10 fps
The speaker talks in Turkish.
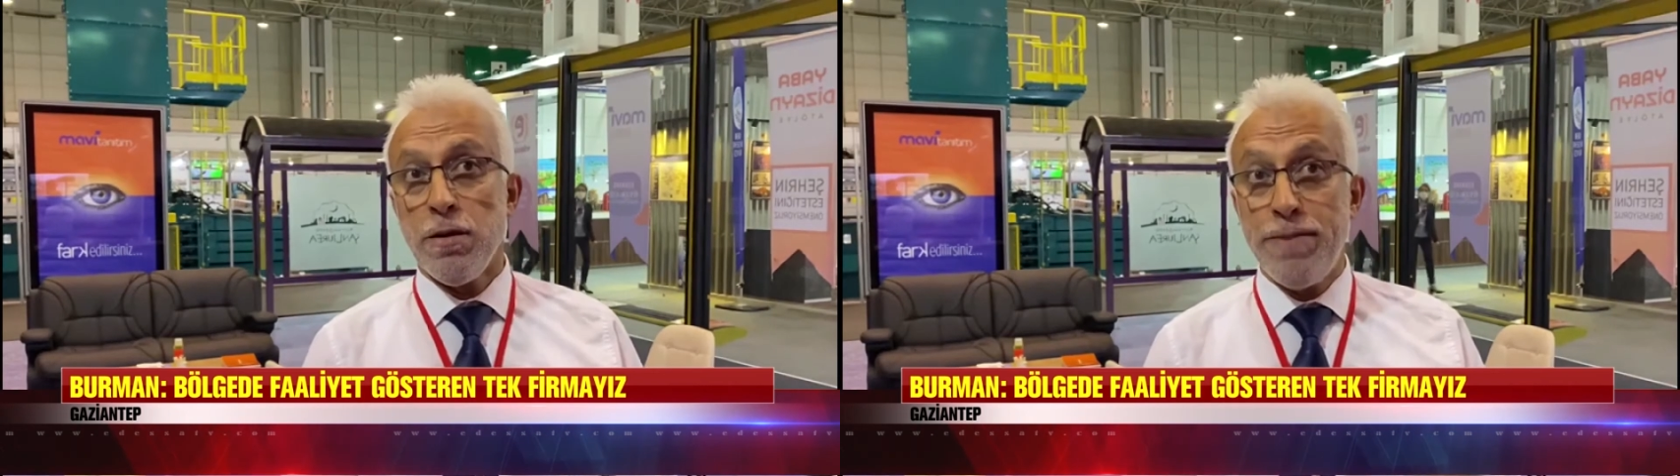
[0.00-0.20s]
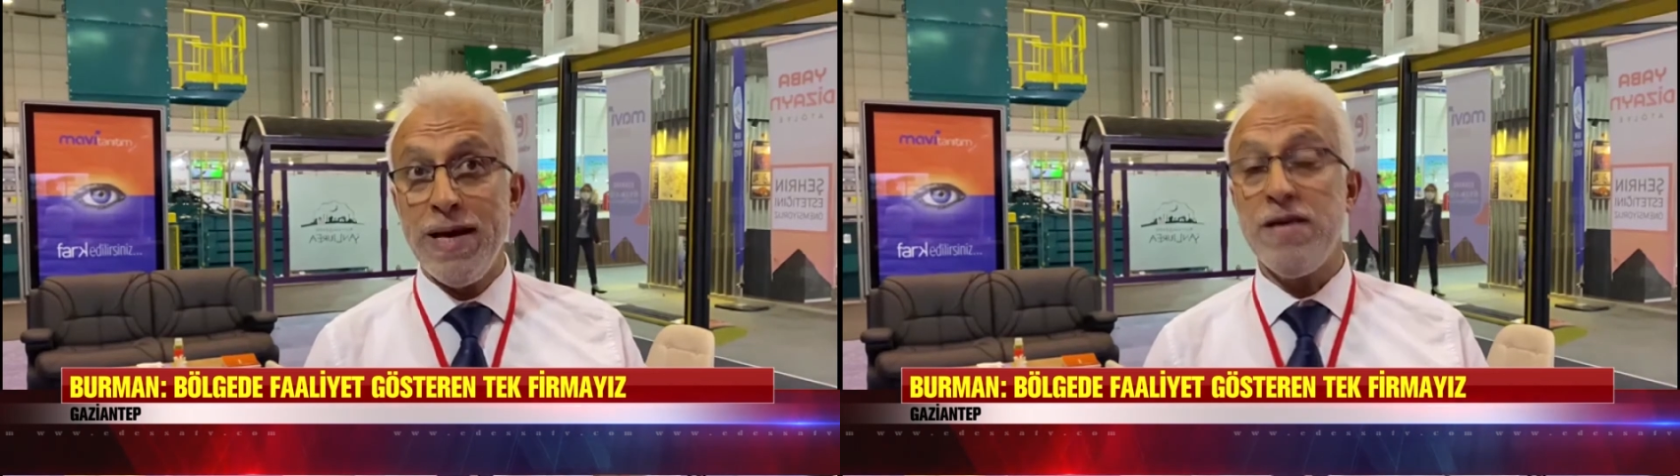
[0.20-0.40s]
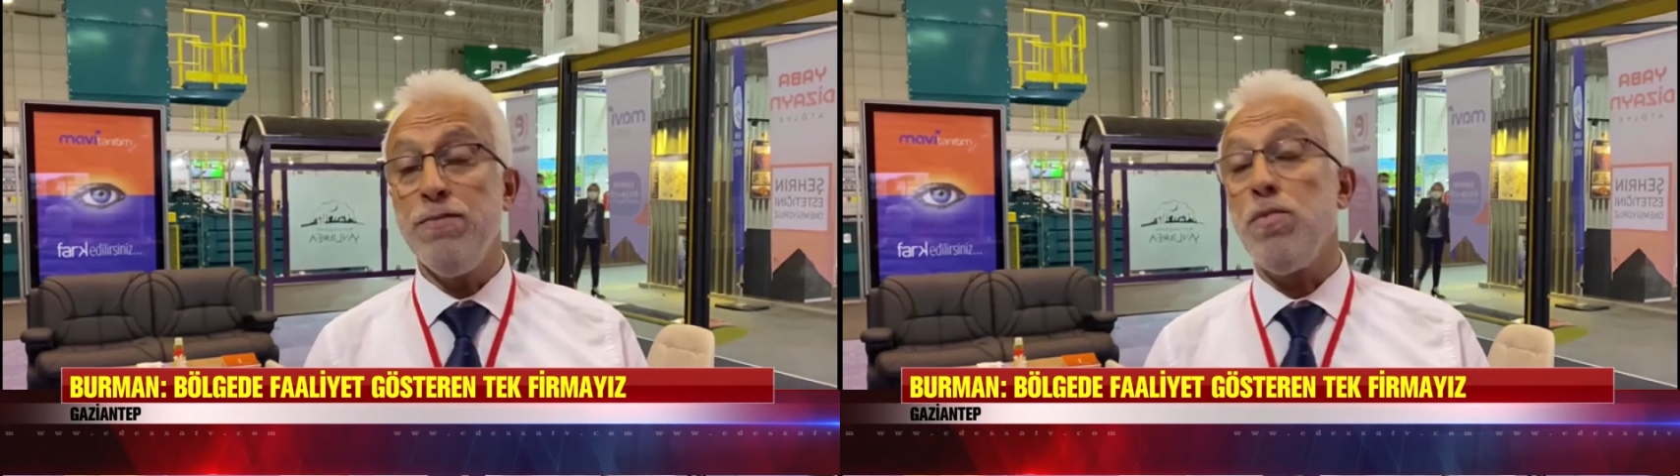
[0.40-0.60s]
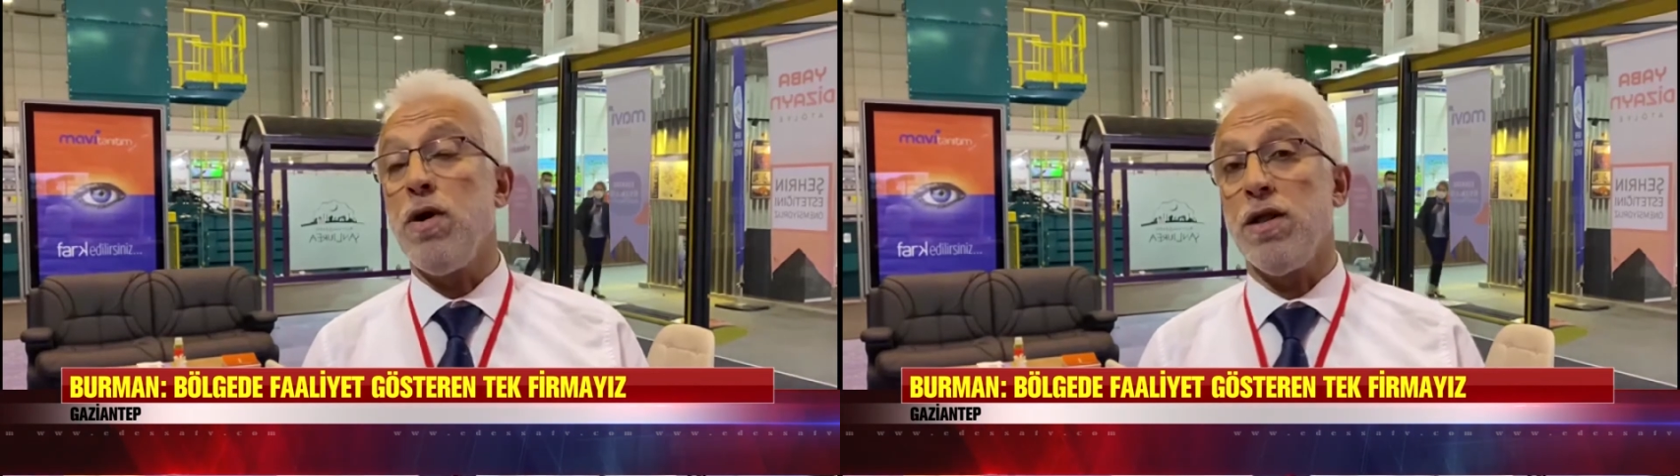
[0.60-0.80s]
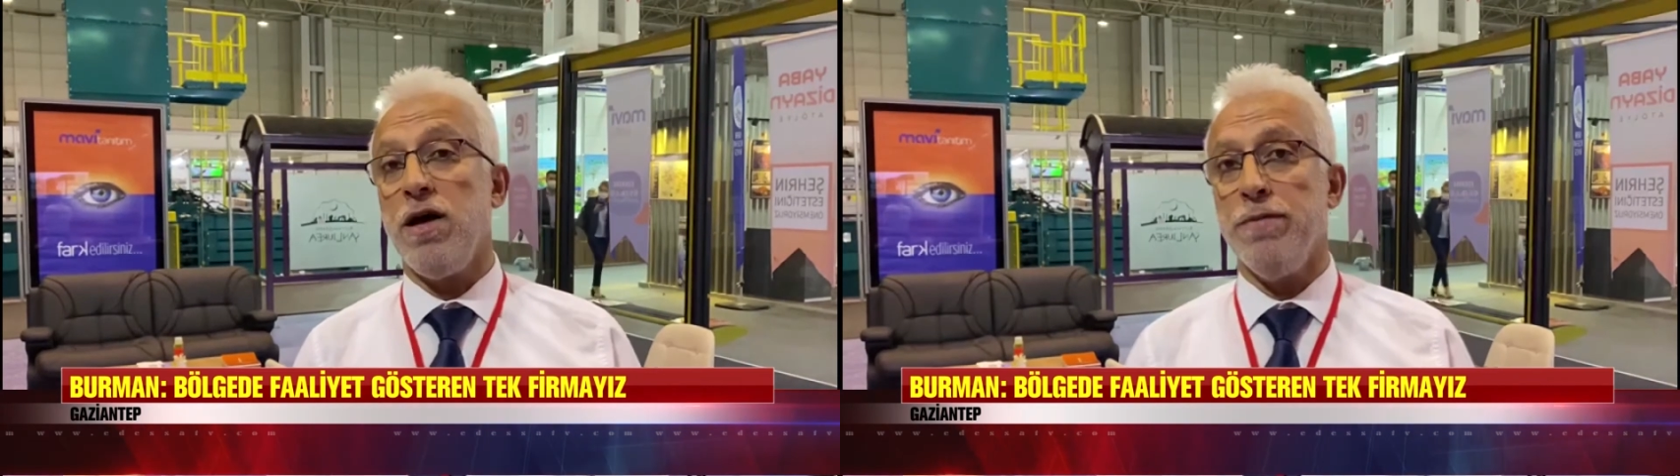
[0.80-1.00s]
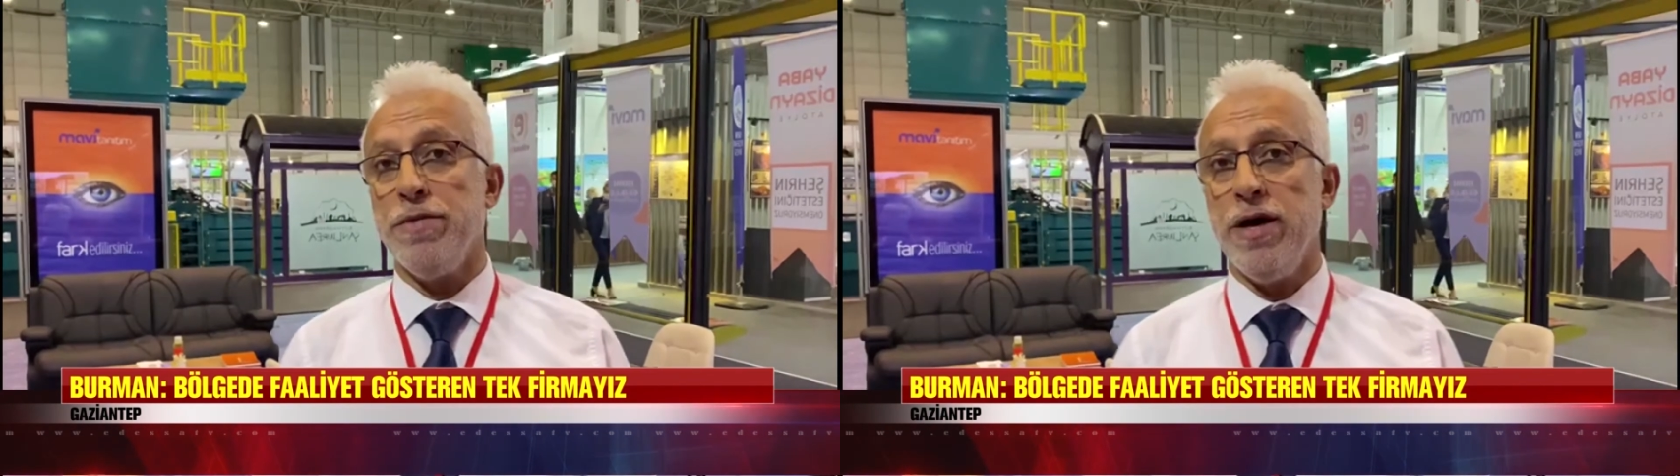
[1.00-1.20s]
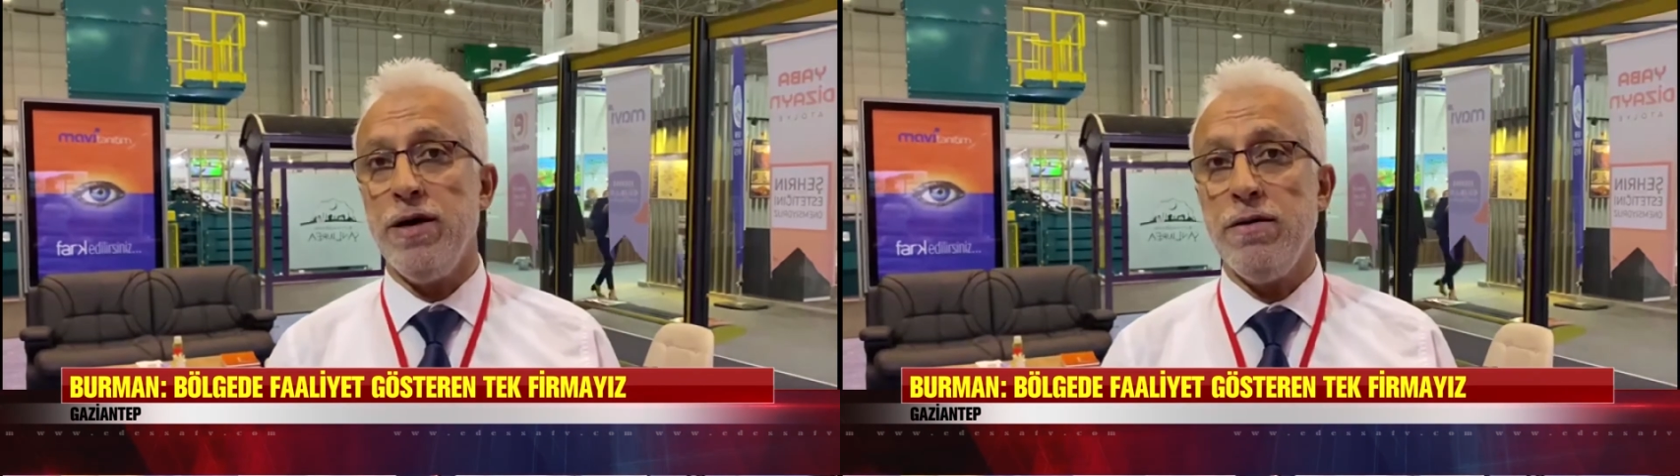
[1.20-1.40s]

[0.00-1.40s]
Peki bu bağlamda